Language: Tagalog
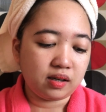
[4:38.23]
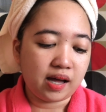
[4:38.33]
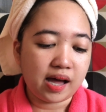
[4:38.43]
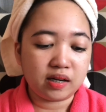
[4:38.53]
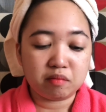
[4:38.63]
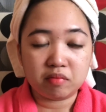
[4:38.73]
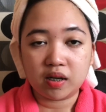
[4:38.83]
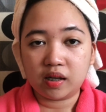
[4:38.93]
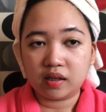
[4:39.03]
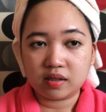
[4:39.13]

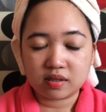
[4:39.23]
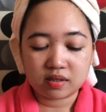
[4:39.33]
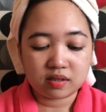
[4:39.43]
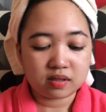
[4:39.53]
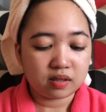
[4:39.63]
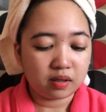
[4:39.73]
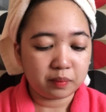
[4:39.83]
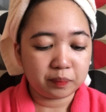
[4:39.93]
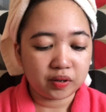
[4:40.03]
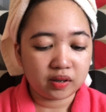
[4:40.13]
animals
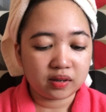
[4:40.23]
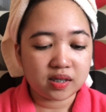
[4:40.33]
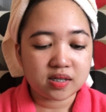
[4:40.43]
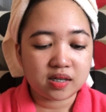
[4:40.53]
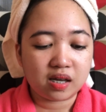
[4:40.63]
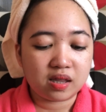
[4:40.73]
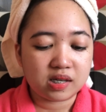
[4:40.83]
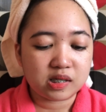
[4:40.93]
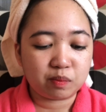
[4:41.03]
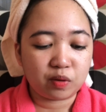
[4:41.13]
upon testing
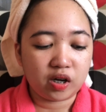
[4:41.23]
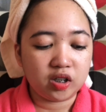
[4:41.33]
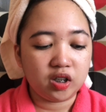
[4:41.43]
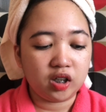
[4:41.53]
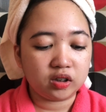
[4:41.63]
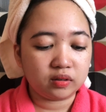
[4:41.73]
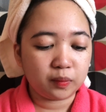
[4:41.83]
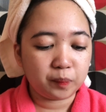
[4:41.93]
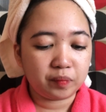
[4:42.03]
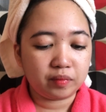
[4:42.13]
this product.
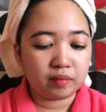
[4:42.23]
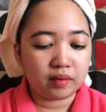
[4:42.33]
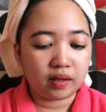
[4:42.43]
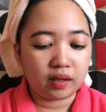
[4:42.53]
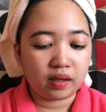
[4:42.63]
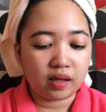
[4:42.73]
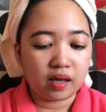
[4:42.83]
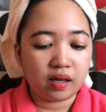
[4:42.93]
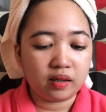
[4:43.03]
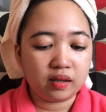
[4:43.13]

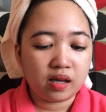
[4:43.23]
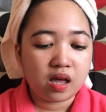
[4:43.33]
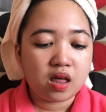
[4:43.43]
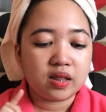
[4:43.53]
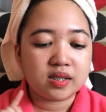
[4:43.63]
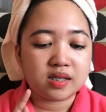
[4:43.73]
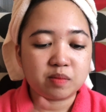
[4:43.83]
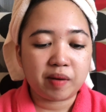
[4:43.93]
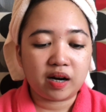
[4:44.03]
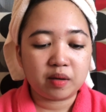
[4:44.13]
And, this is
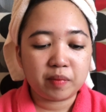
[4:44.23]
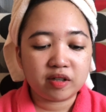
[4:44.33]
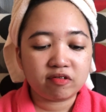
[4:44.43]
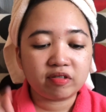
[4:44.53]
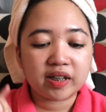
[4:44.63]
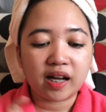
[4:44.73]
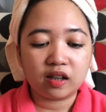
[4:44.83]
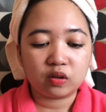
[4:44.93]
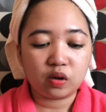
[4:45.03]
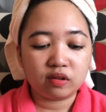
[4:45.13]
paraben-free,
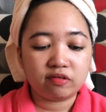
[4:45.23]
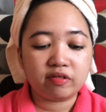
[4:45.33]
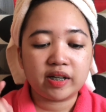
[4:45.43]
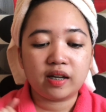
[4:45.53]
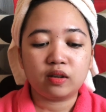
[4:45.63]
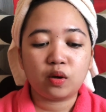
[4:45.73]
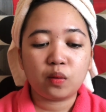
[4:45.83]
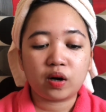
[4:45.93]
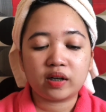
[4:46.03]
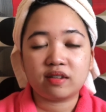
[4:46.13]
alcohol-free, and
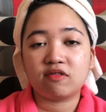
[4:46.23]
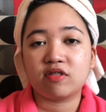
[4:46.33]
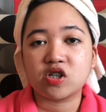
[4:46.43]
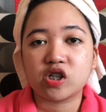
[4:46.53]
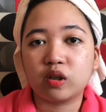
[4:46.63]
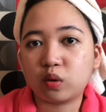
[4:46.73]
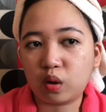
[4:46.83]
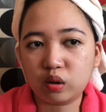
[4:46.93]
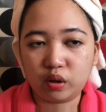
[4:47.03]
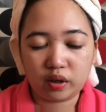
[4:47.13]
no artificial
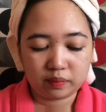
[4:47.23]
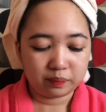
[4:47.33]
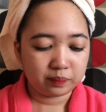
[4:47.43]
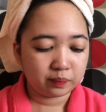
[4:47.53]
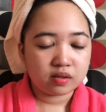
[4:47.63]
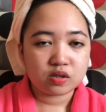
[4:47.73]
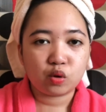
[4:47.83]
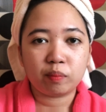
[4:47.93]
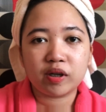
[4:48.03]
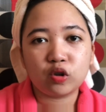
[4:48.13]
color.
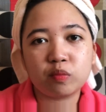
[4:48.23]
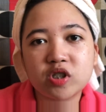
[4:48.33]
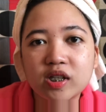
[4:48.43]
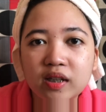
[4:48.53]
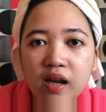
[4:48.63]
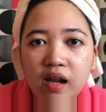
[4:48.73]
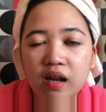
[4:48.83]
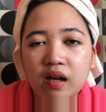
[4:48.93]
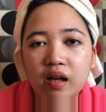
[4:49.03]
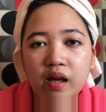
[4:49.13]
So, paano ko ba siya
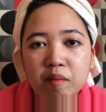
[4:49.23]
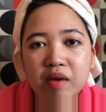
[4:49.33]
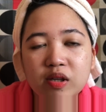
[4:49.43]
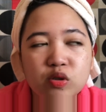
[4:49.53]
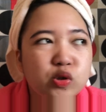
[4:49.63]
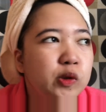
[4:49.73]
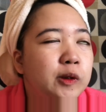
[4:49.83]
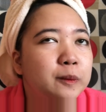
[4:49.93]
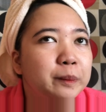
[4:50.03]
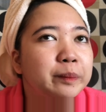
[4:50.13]
nilalagay? Medyo